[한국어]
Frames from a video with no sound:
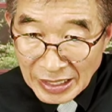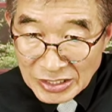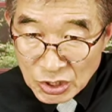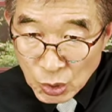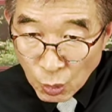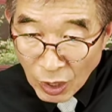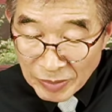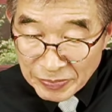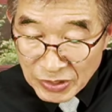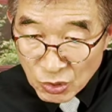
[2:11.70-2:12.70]

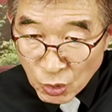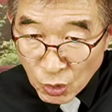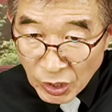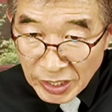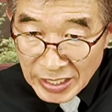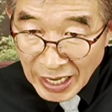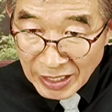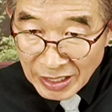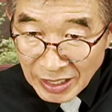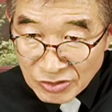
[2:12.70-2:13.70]
소아
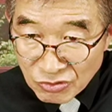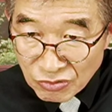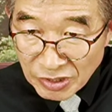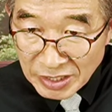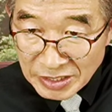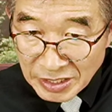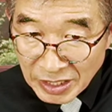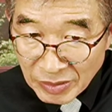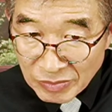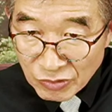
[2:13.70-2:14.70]
비뇨의학과 수가
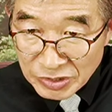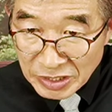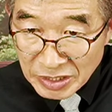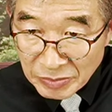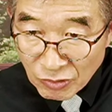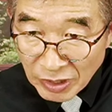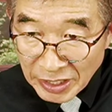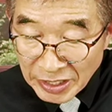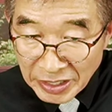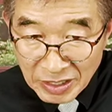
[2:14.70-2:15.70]
체계 문제점과
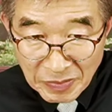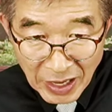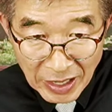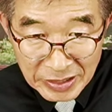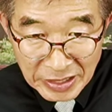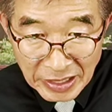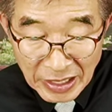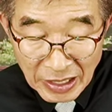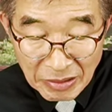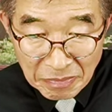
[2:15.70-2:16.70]
해결 방안의
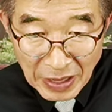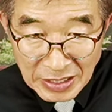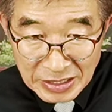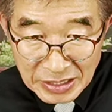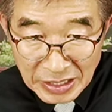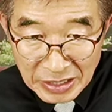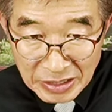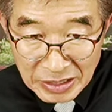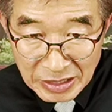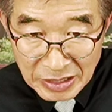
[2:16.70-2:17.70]

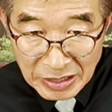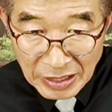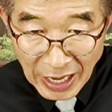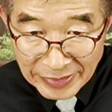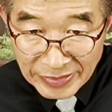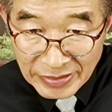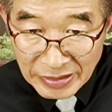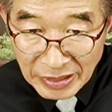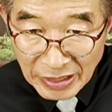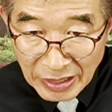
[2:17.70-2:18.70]
발제를 한
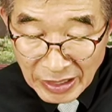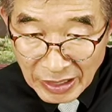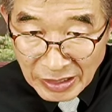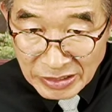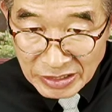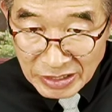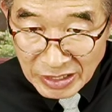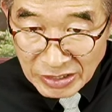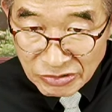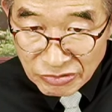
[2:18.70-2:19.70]

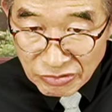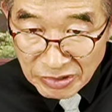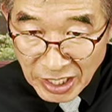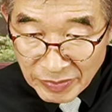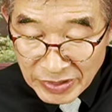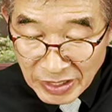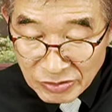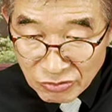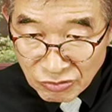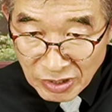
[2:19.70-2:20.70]
성인 수술 대비의
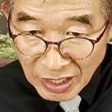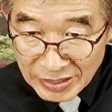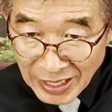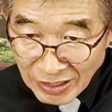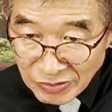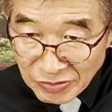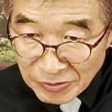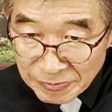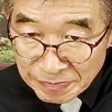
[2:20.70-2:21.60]
수가가 낮고